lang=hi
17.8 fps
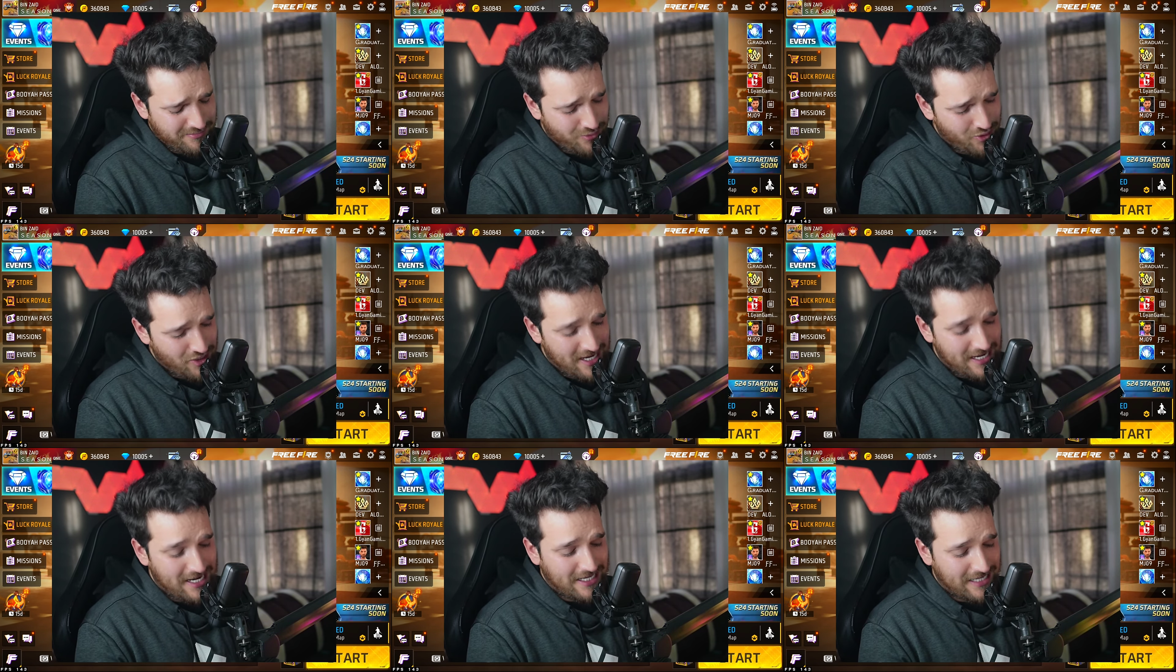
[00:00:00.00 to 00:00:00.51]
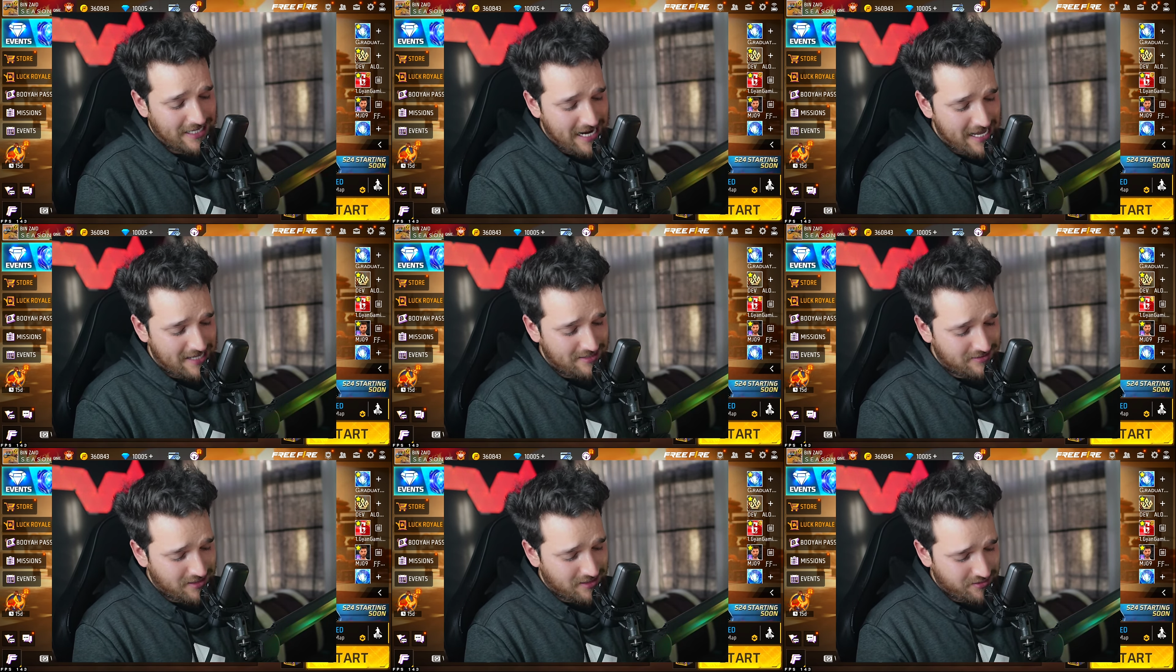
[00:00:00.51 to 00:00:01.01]
बुरा लग रहा है
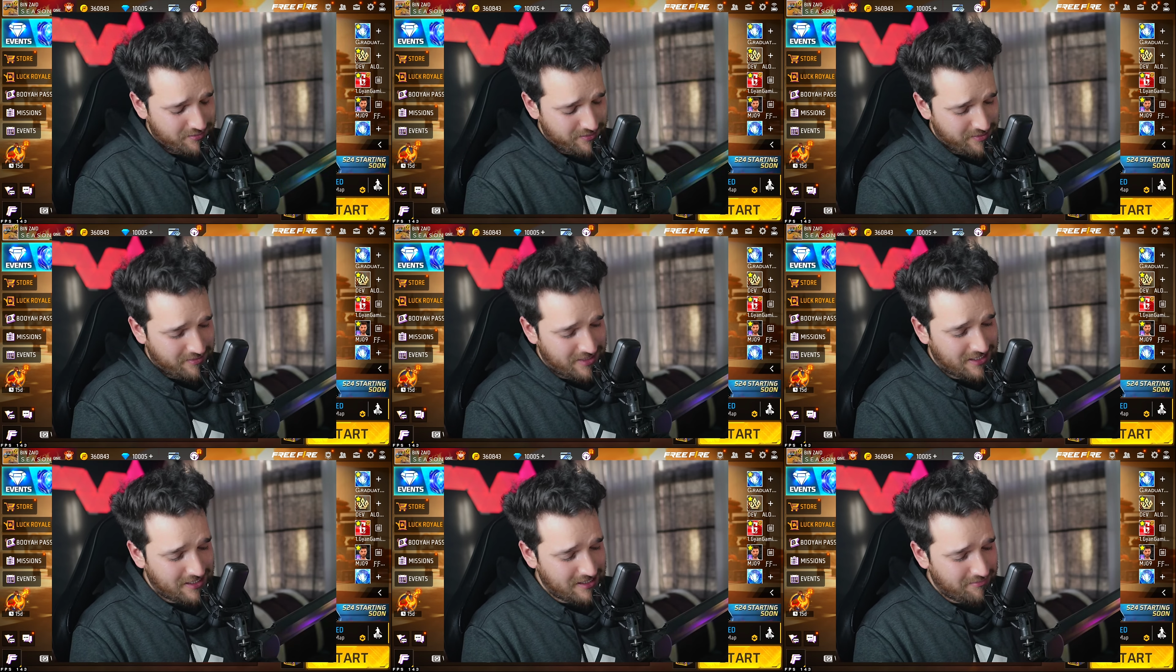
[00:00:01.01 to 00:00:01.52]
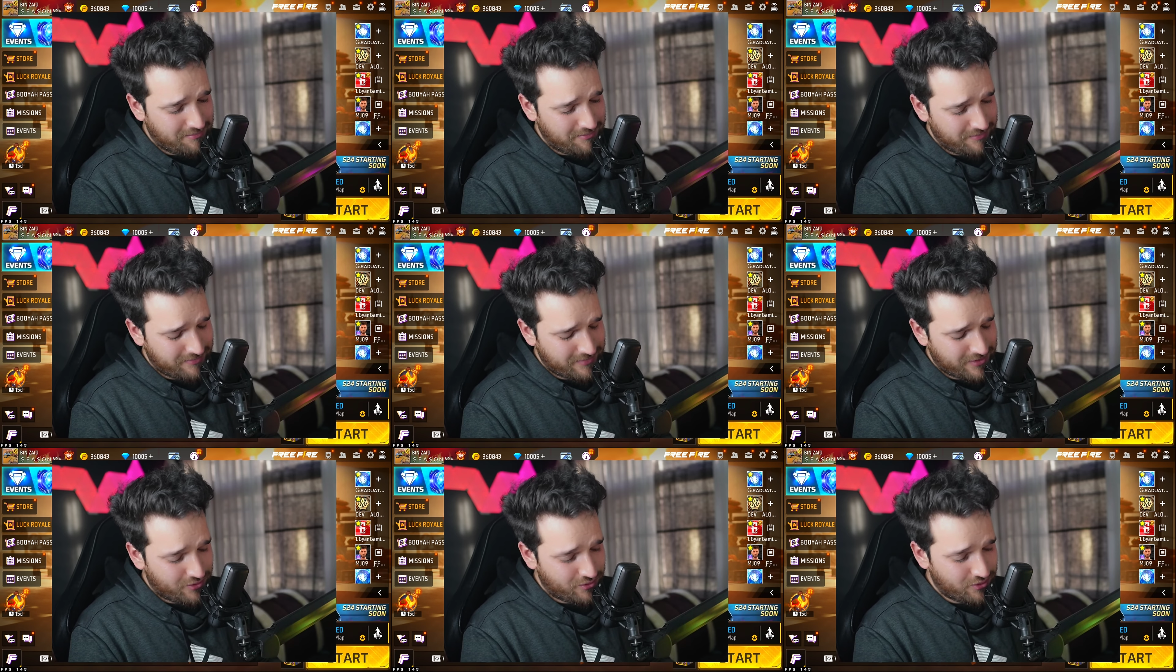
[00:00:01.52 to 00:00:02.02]
यार सच में मतलब
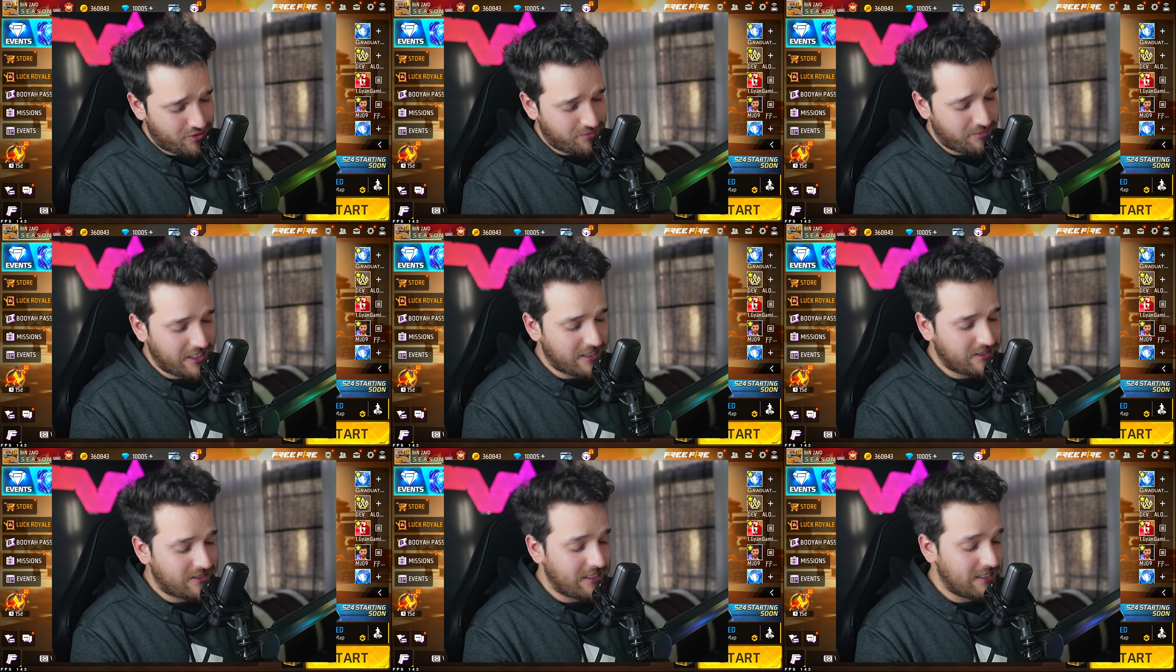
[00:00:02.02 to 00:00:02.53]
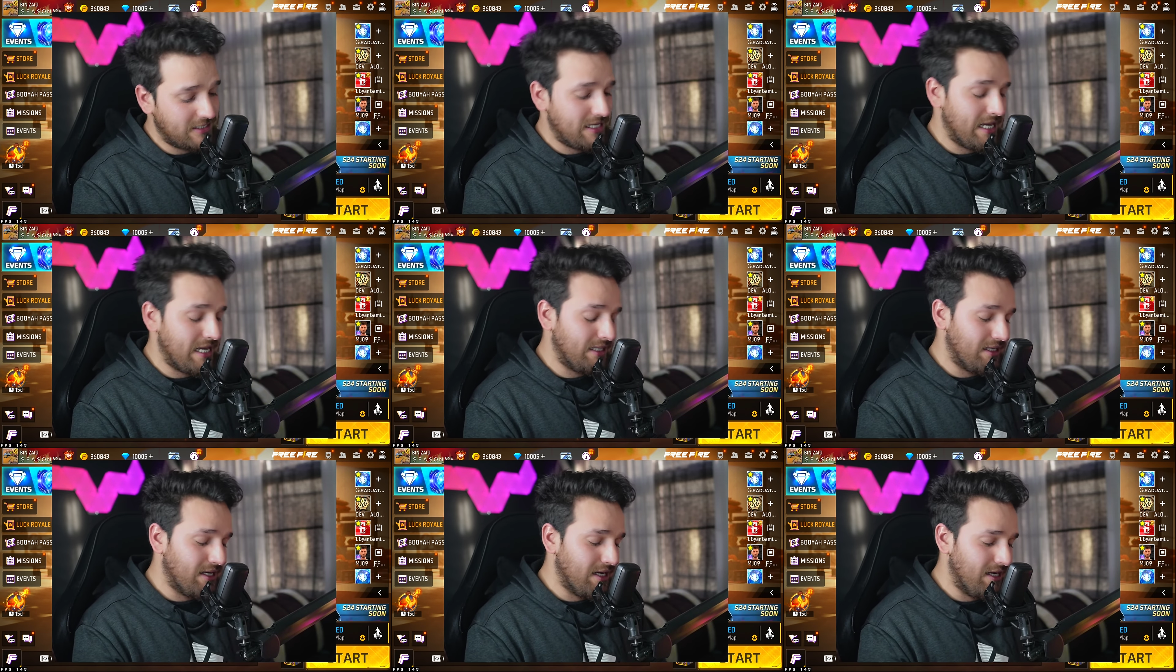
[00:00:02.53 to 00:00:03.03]
कुछ भी किसी के
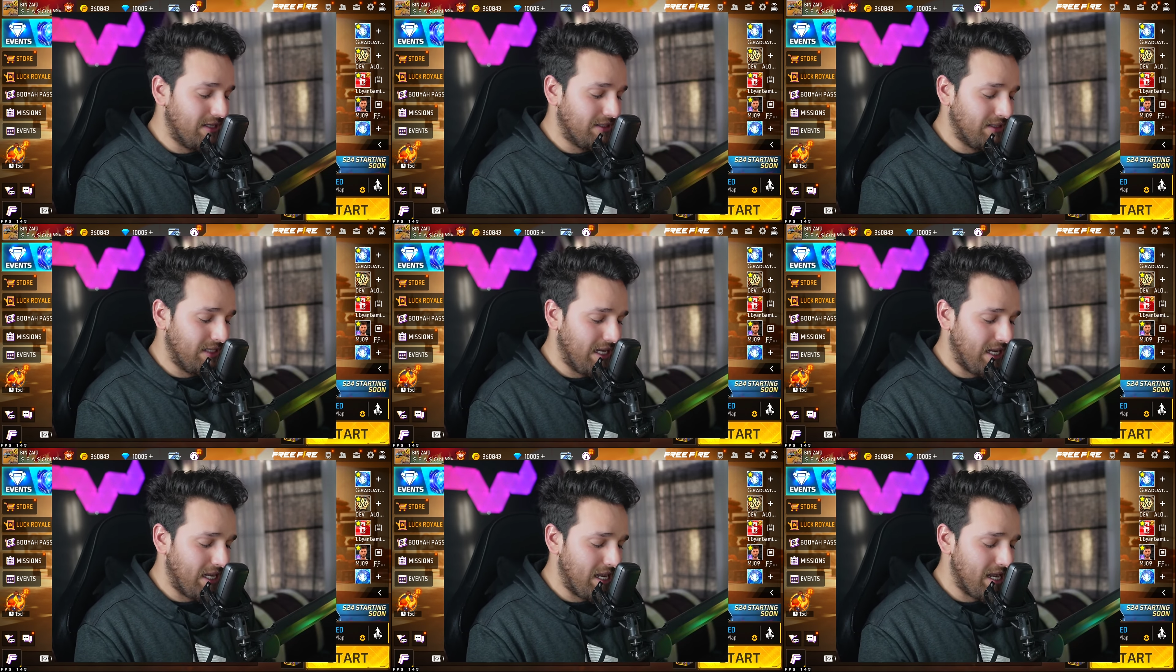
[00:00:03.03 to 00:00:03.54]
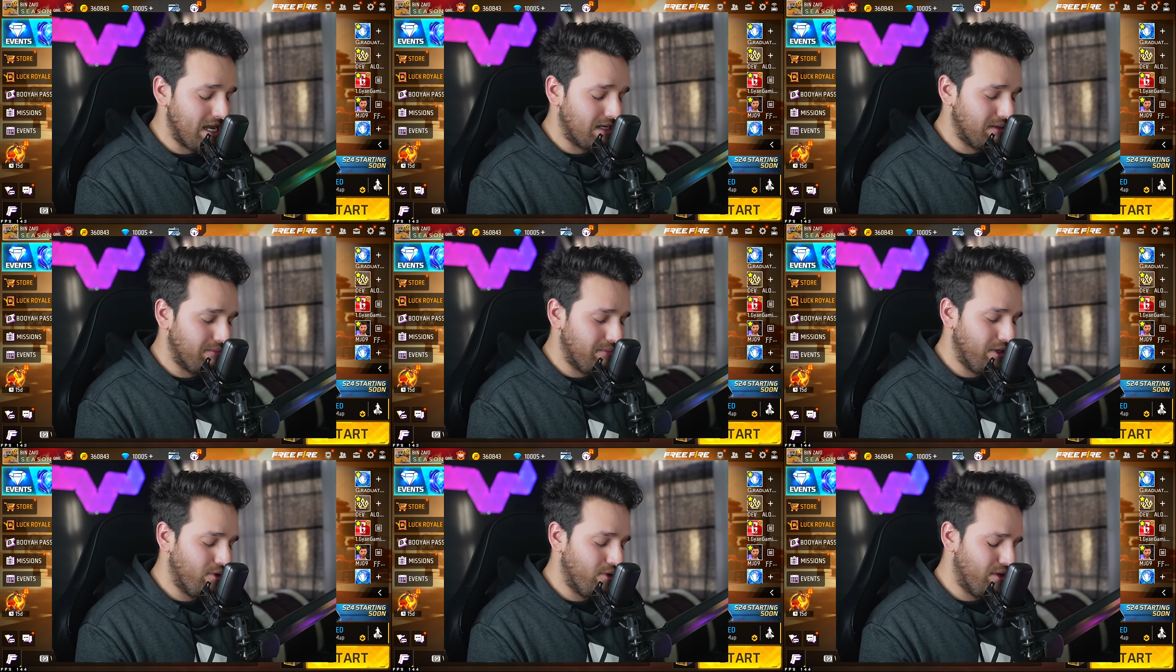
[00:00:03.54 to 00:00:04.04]
साथ गलत नहीं किया
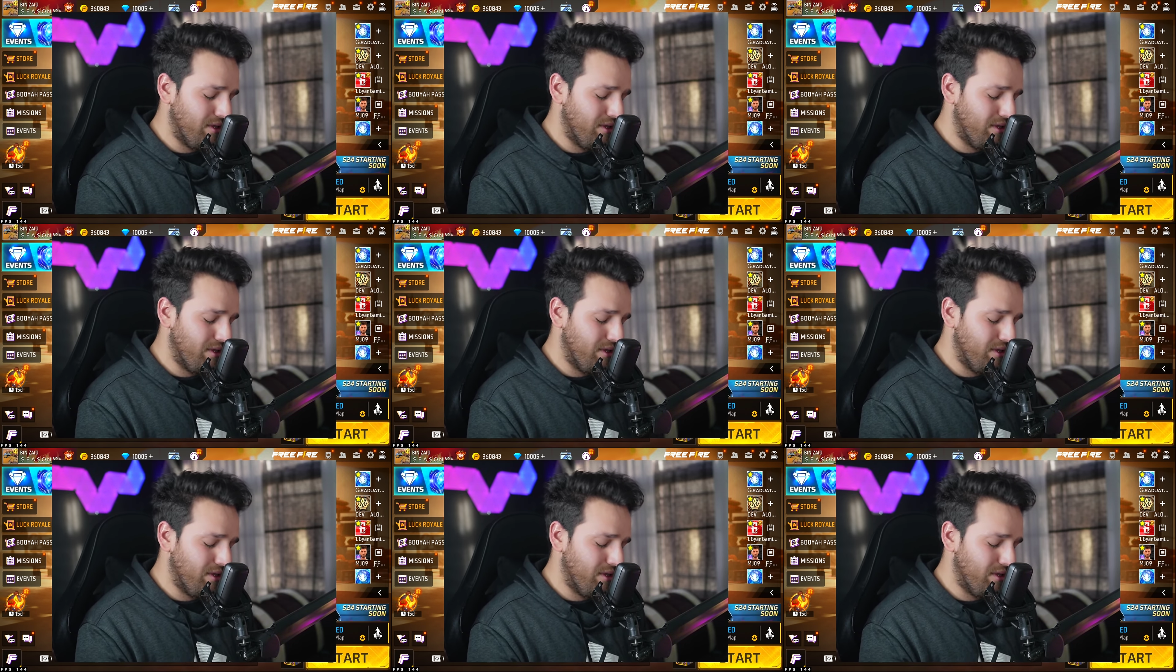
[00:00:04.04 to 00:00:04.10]
कभी